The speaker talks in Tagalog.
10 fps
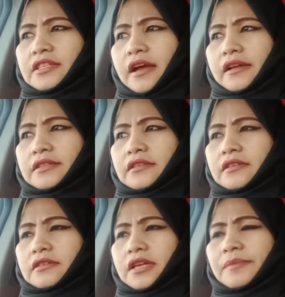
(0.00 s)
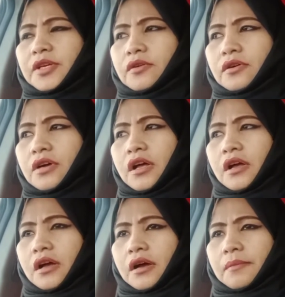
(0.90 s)
uh, sabi ko,
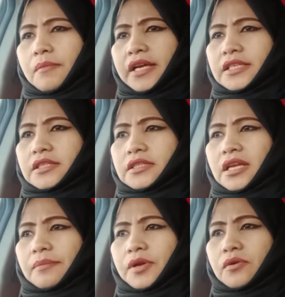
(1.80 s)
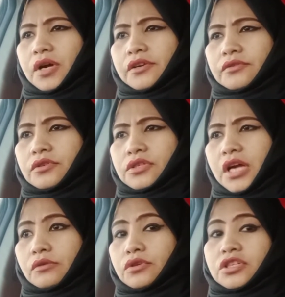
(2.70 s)
bakit sabi ko ganun yung
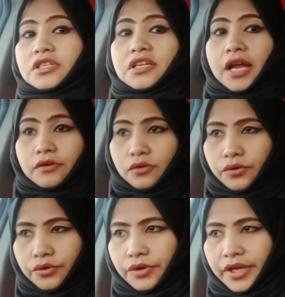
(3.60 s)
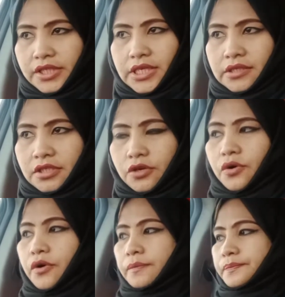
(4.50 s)
sahod? Kasi tinanong ko yung agency
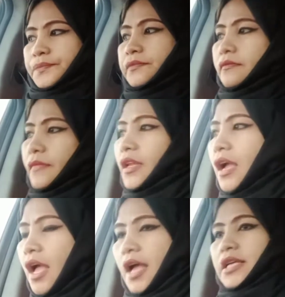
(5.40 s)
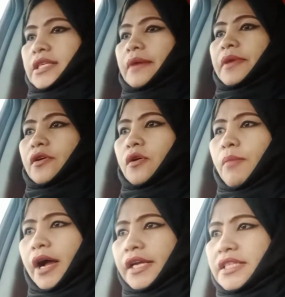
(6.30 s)
ko. Sabi ko,
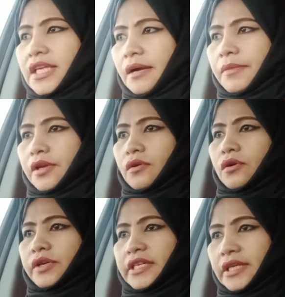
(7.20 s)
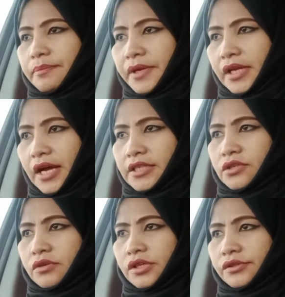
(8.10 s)
bakit sabi ko, nasa Pinas,
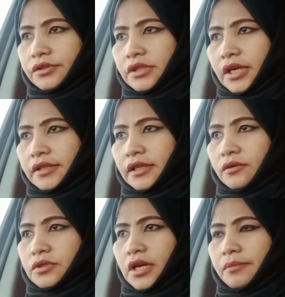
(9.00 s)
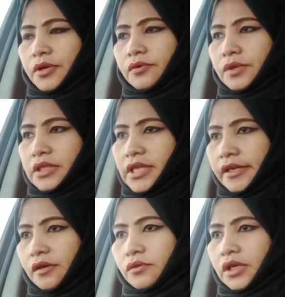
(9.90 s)
yung kinontrata ko, sabi ko,
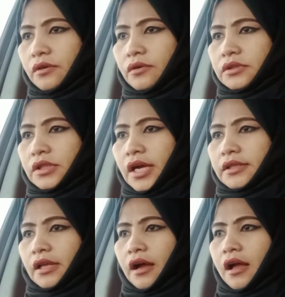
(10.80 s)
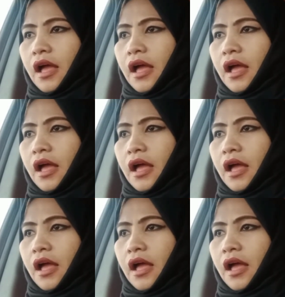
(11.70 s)
nag-sign ako ng kontrata,